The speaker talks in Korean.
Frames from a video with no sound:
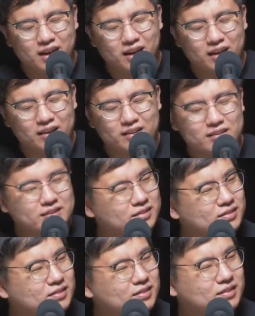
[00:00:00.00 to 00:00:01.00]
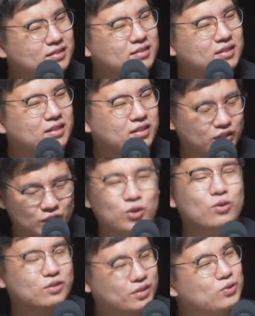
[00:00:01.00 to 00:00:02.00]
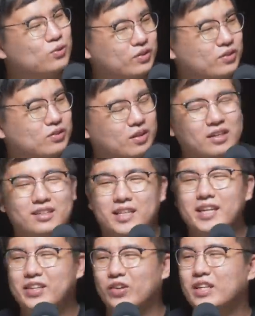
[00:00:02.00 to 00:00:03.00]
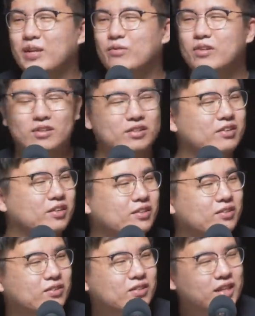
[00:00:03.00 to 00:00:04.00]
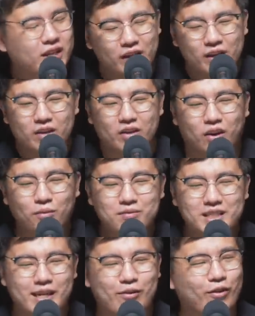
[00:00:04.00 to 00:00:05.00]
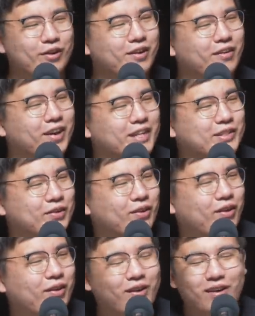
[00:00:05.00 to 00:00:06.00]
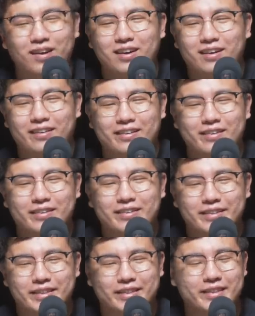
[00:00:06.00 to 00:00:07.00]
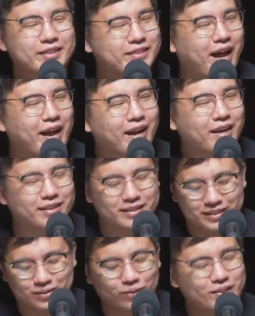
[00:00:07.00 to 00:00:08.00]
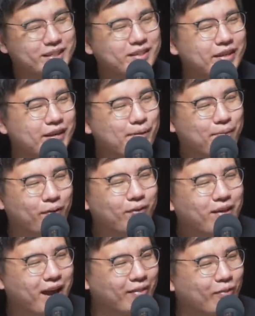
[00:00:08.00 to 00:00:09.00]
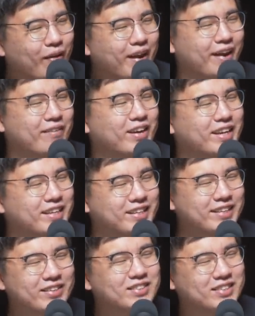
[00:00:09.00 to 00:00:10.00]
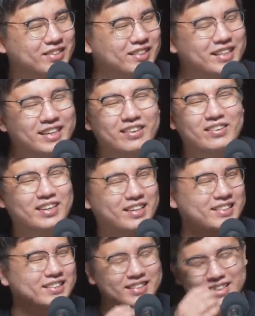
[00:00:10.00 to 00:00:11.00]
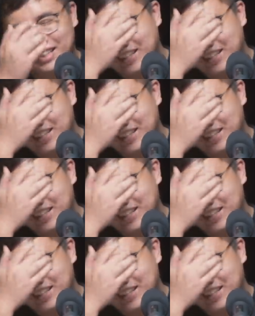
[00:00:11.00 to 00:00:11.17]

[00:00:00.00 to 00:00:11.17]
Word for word: 뭐 주로 윤석열 관련해서 그쵸 그쪽이었죠 그 제일 기억에 남는 건 그거예요 검찰 권력에서 그 나라 정치는 1%도 안 돼. 막 이런 식거 있잖아요. 그